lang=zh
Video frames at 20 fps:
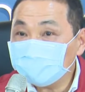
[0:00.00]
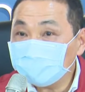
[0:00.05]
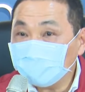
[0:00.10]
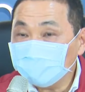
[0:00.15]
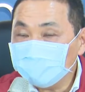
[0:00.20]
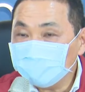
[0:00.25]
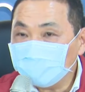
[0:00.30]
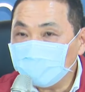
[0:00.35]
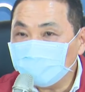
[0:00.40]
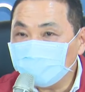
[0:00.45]

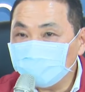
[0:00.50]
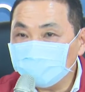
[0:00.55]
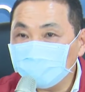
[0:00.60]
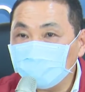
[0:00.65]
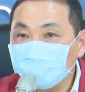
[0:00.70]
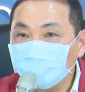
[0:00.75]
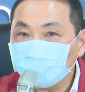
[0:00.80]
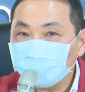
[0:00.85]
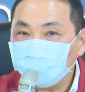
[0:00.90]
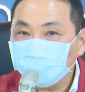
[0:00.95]
专家不
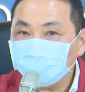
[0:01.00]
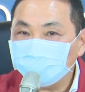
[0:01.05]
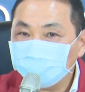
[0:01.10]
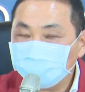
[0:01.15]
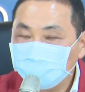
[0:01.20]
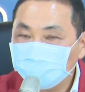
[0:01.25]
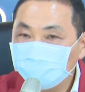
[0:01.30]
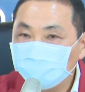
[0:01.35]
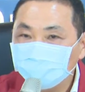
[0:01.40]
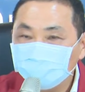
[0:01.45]
断的给我们
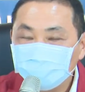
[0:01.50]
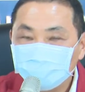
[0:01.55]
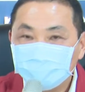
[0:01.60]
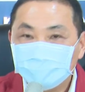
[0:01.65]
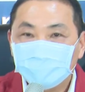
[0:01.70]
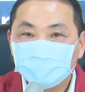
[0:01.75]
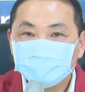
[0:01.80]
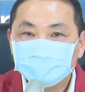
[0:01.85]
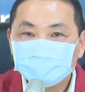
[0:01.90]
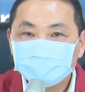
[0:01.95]
提供意
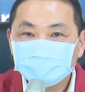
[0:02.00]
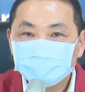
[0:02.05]
见，